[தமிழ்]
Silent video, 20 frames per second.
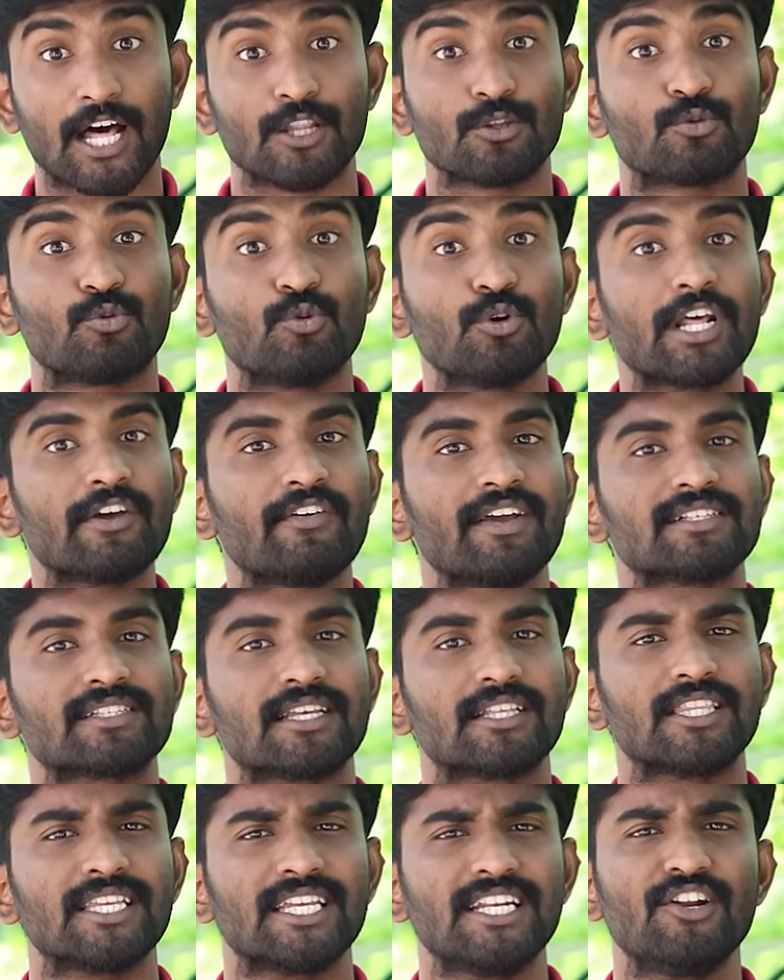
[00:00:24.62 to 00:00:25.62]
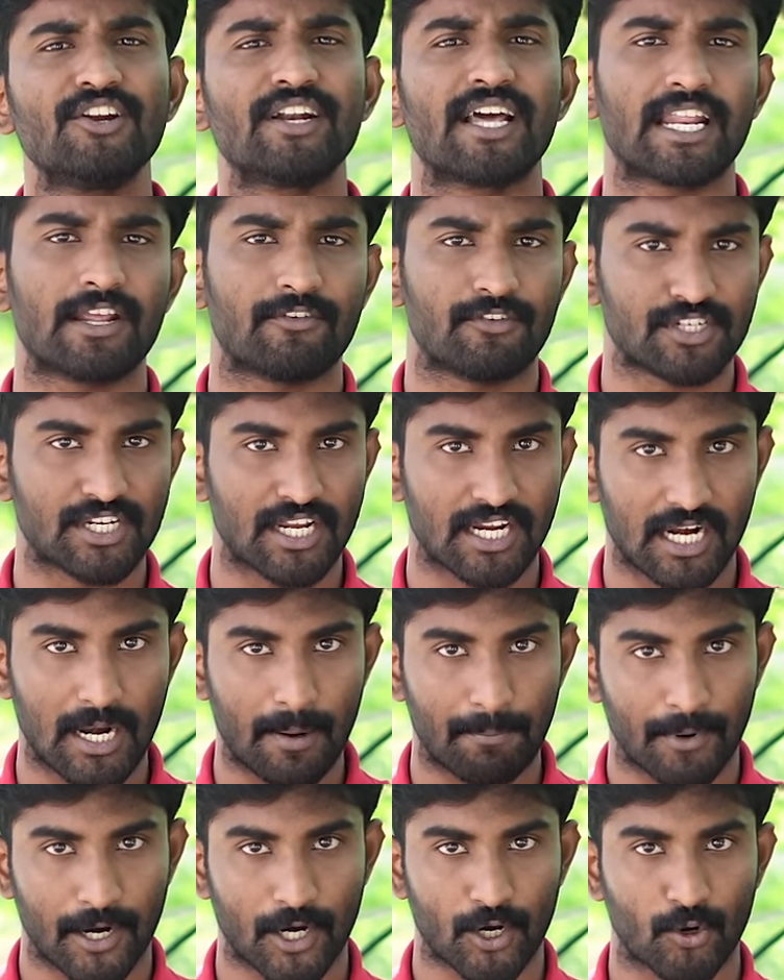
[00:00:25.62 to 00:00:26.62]
அது கூடவே சேர்த்து இன்னும் நிறைய
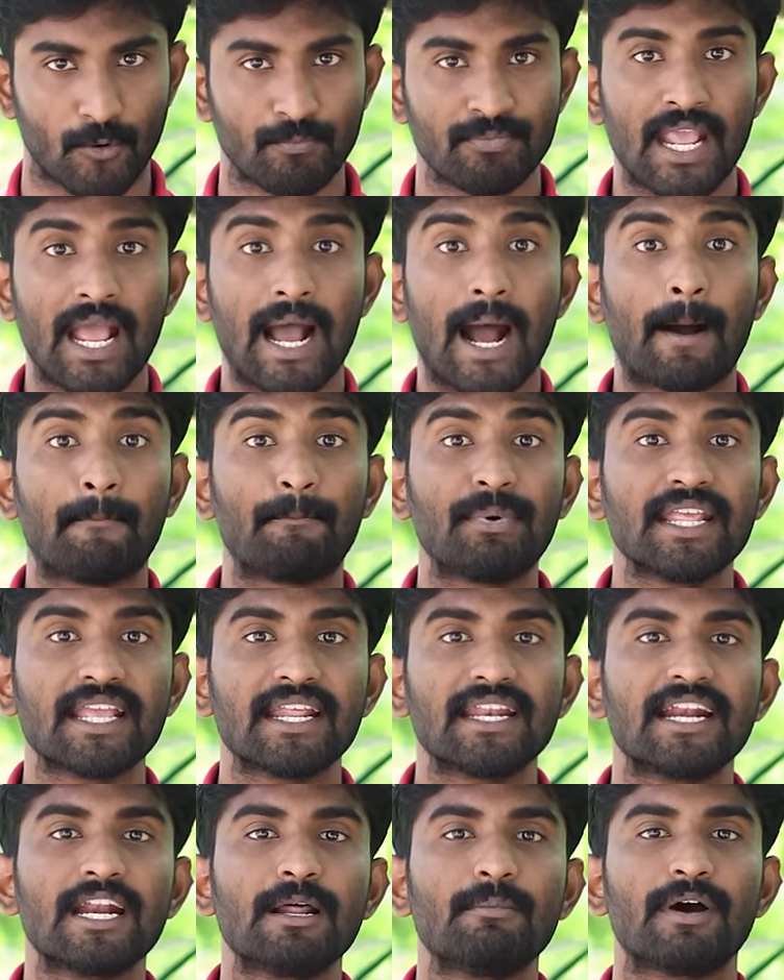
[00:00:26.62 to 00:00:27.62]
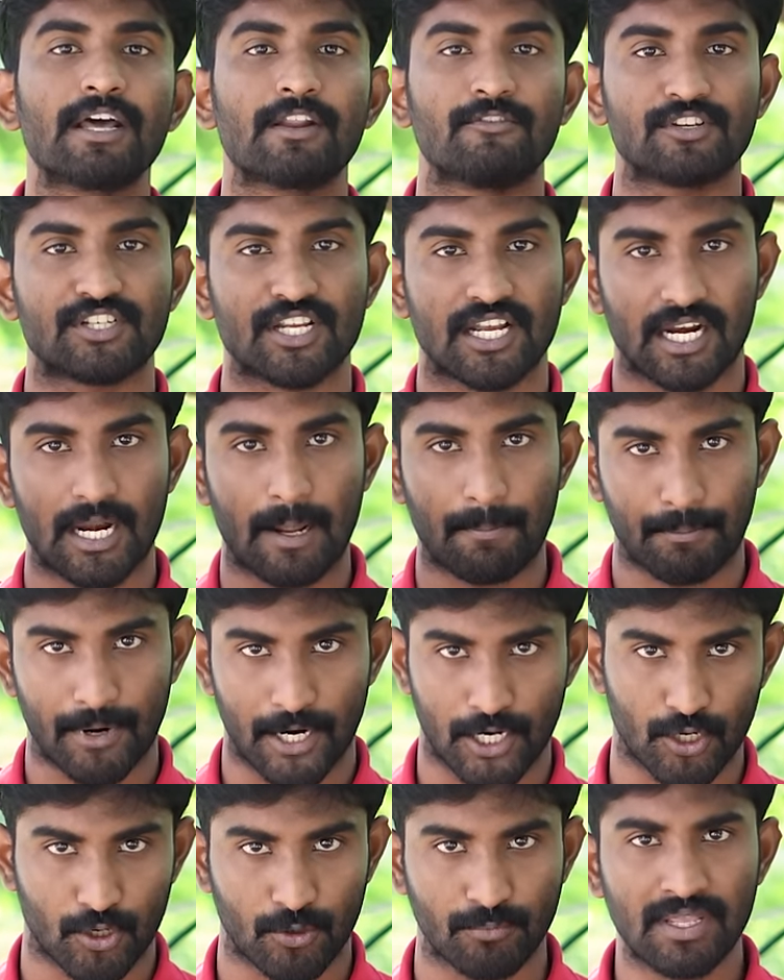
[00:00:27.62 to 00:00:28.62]
விஷயங்கள்லாம் பண்ணணும் அப்படி என்னென்ன மாதிரி விஷயங்கள்லாம்
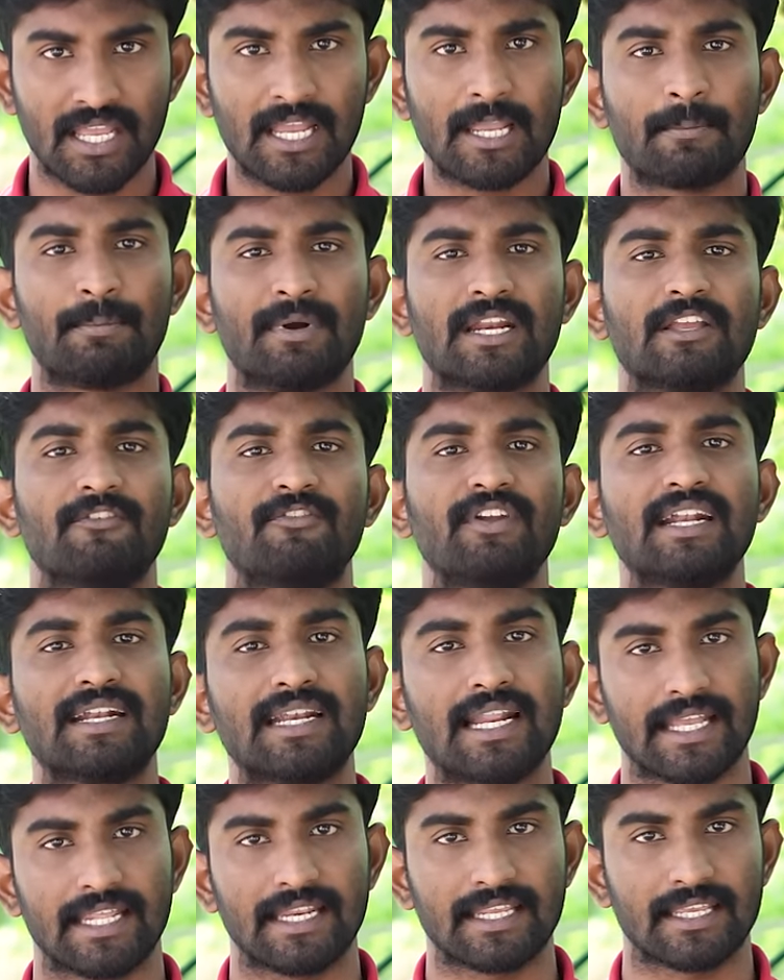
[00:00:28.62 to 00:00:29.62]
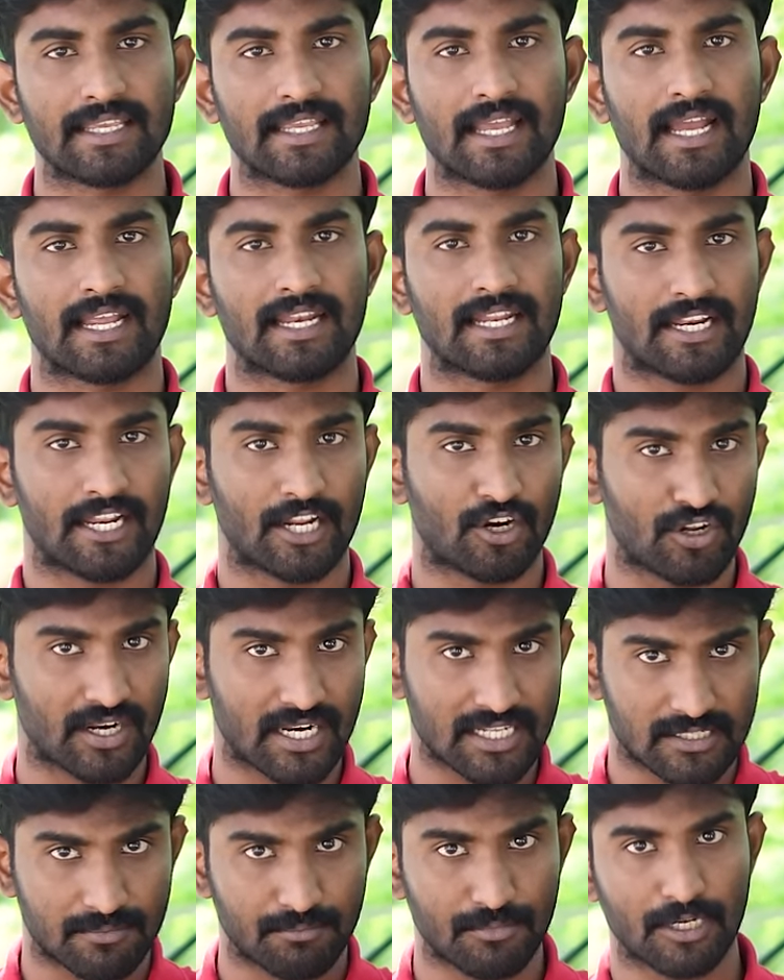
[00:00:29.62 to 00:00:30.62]
பண்ணணும் இப்போ நீங்கள் வீட்டிலே இருக்கீங்க இல்லை
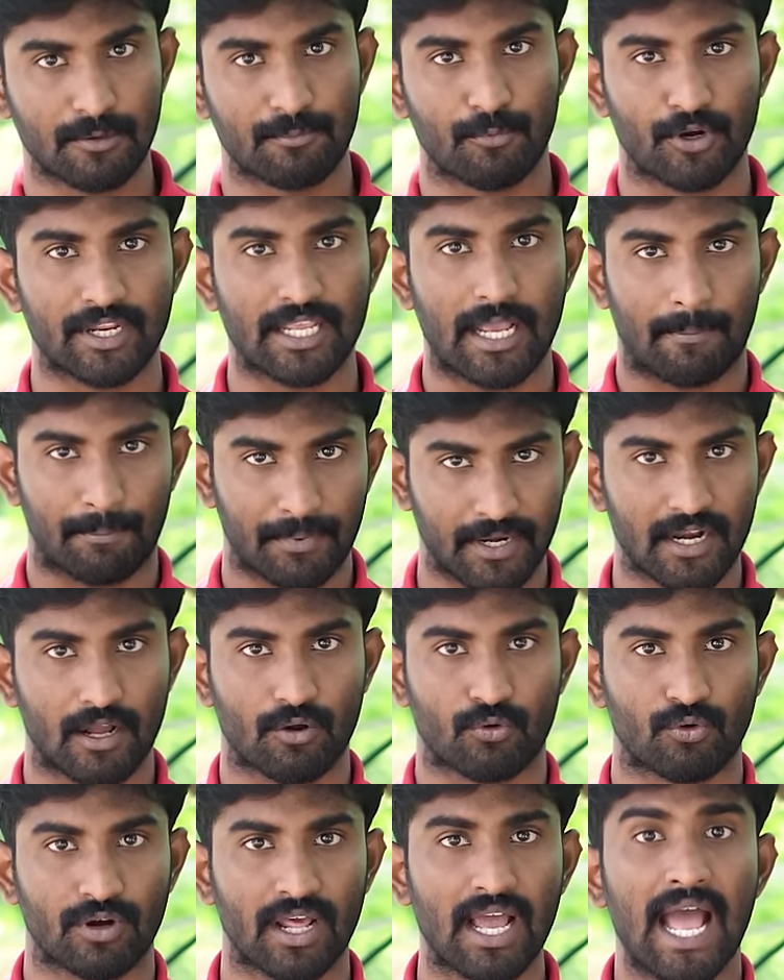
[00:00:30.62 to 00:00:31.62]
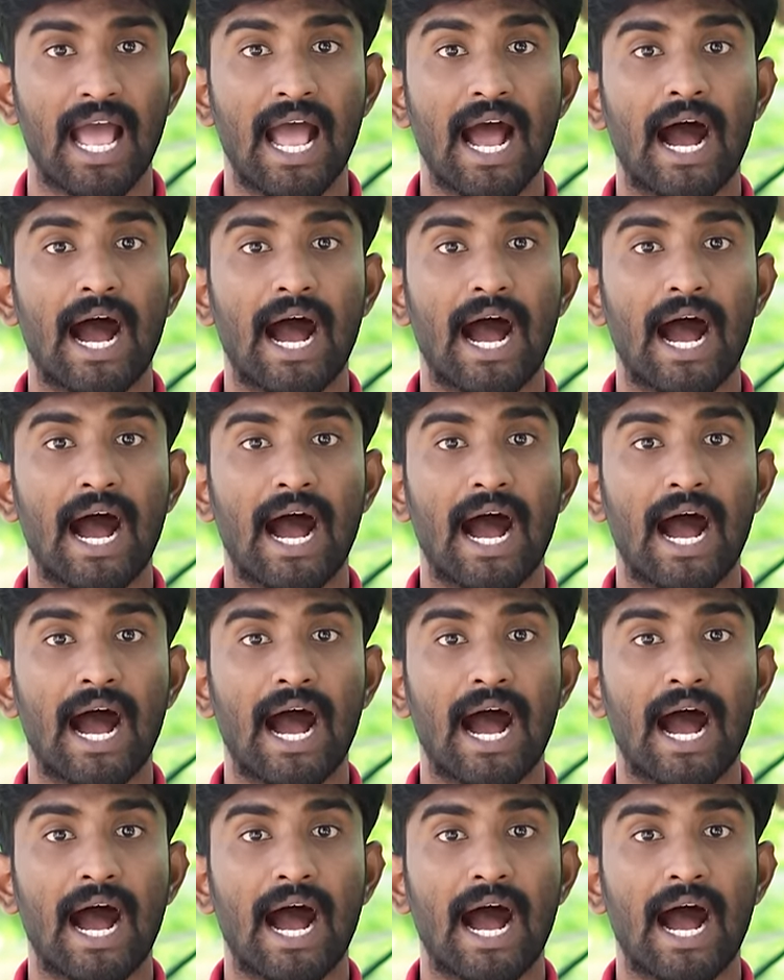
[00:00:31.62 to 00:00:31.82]
ரெகுலராக ஜிம்முக்கு போகிறீங்க அப்படின்னா கூட